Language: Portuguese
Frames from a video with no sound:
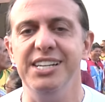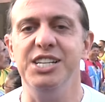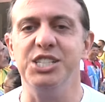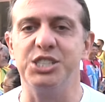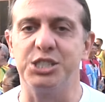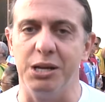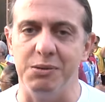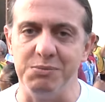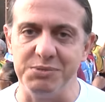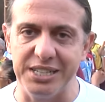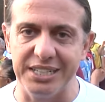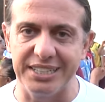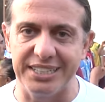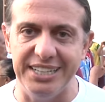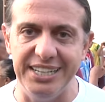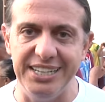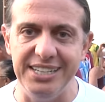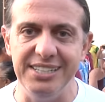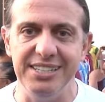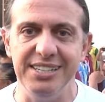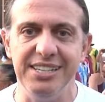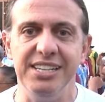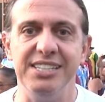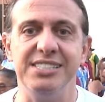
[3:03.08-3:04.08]
Estamos
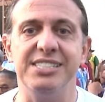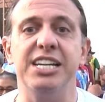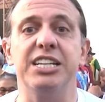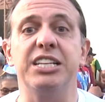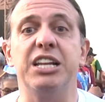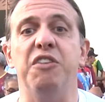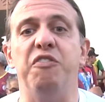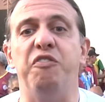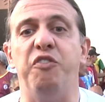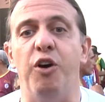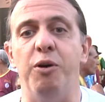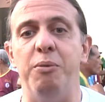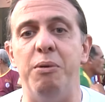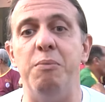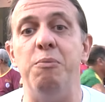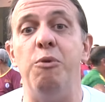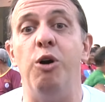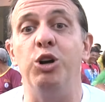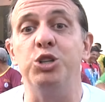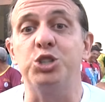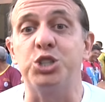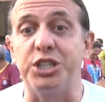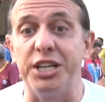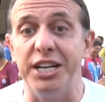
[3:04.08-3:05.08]
aqui, de certa forma,
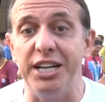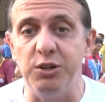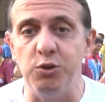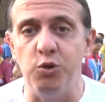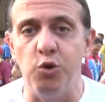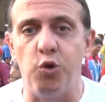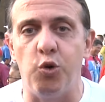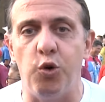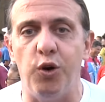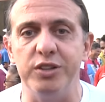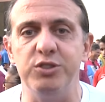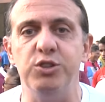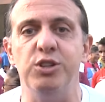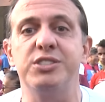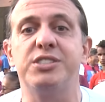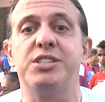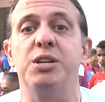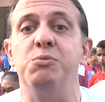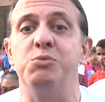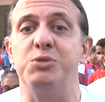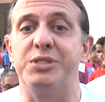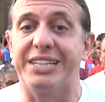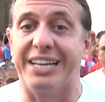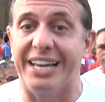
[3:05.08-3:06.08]
mostrando o quanto nós
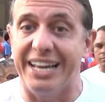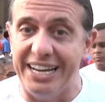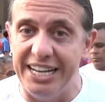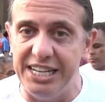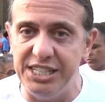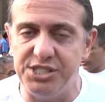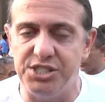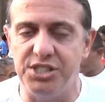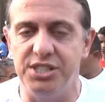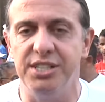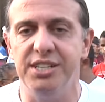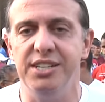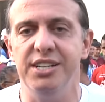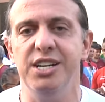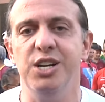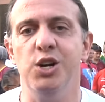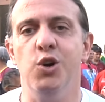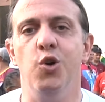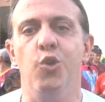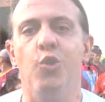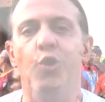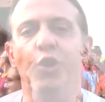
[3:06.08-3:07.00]
somos crentes, o